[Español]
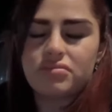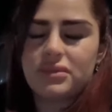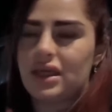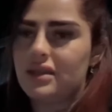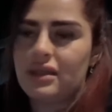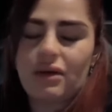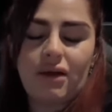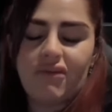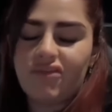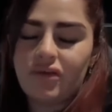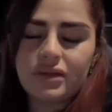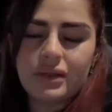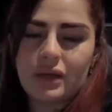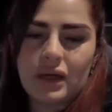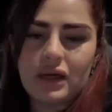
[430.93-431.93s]
Estaba
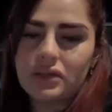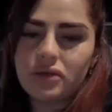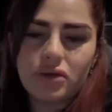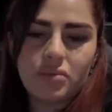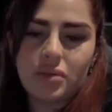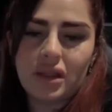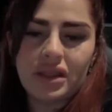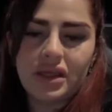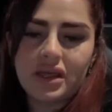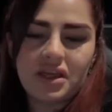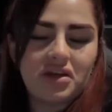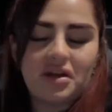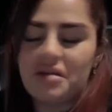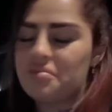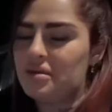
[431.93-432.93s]
full trabajando, como les dije,
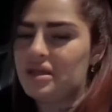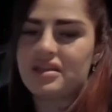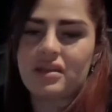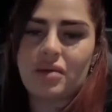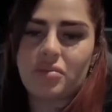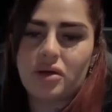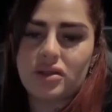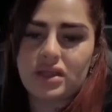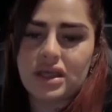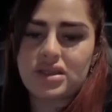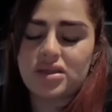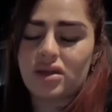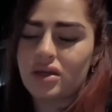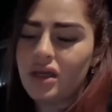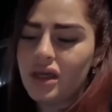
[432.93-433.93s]
no le presté tampoco
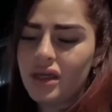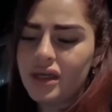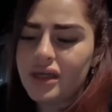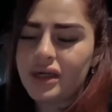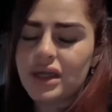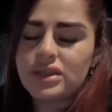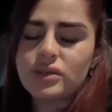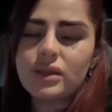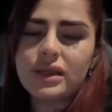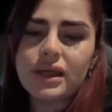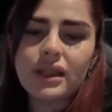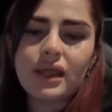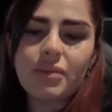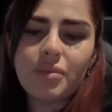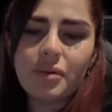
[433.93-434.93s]
atención. Y resulta
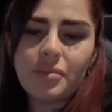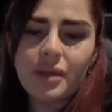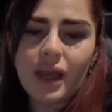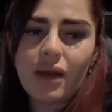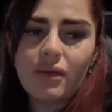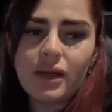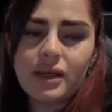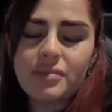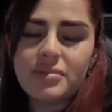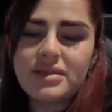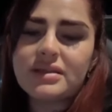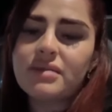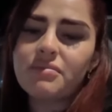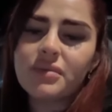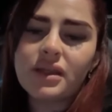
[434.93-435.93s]
que después me hablan y me
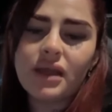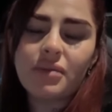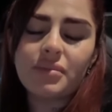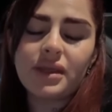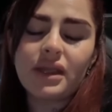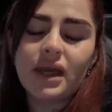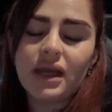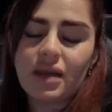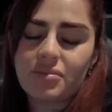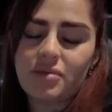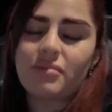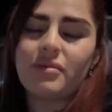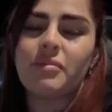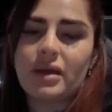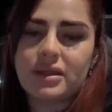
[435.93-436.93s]
dicen, mira, mira Cami,
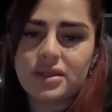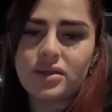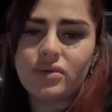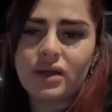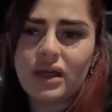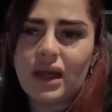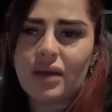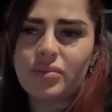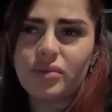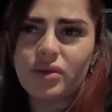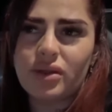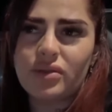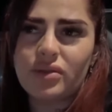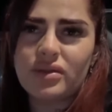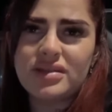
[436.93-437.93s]
me pasaron una captura
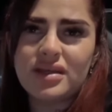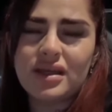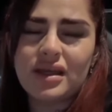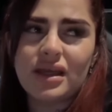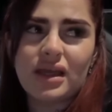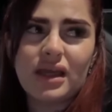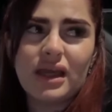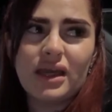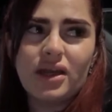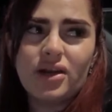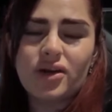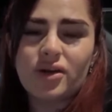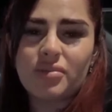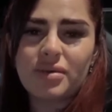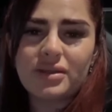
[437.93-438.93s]
donde dice que
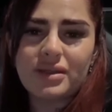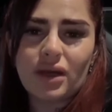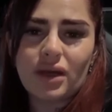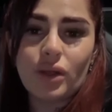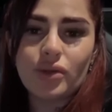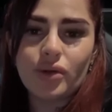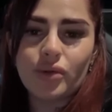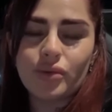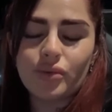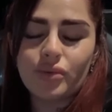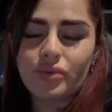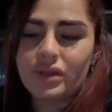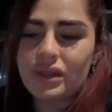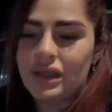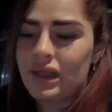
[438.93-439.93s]
Roma está jugando con
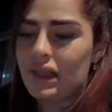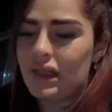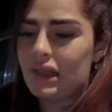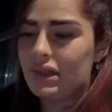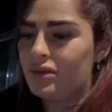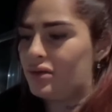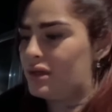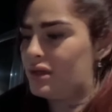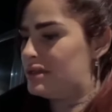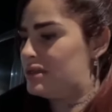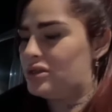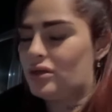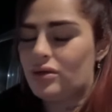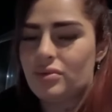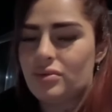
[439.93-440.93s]
un dildo, qué sé
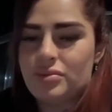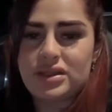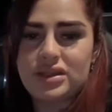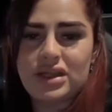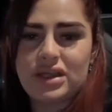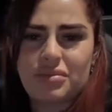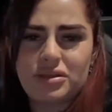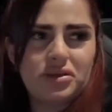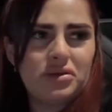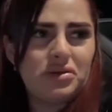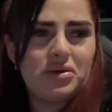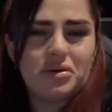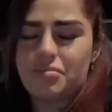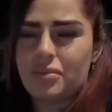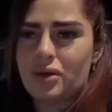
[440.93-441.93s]
yo, cómo se llama. Yo
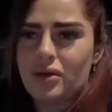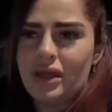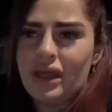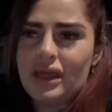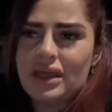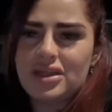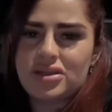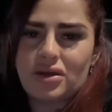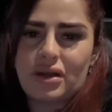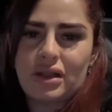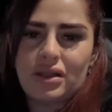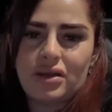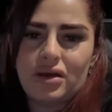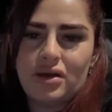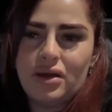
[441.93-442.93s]
digo, ¿pero qué es eso?
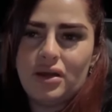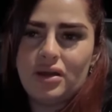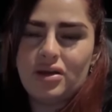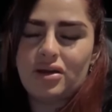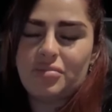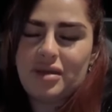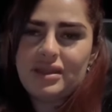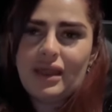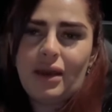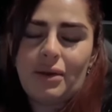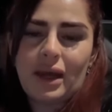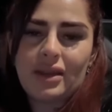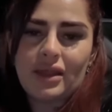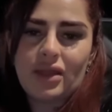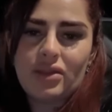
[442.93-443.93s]
Le digo, no me
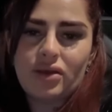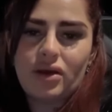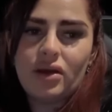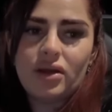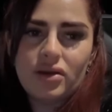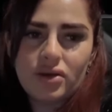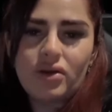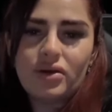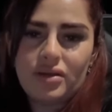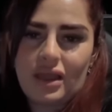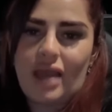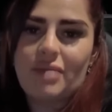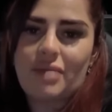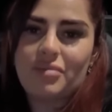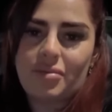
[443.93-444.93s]
estaba bardeando. No,
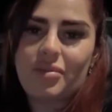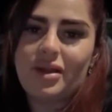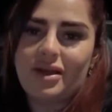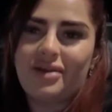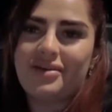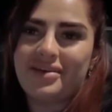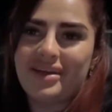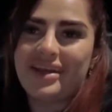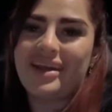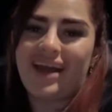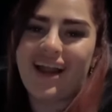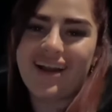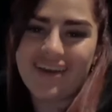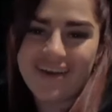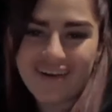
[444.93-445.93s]
y ahí me explicaron que era
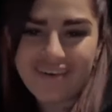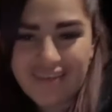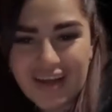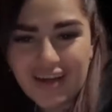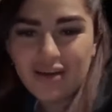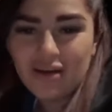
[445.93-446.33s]
algo, bueno.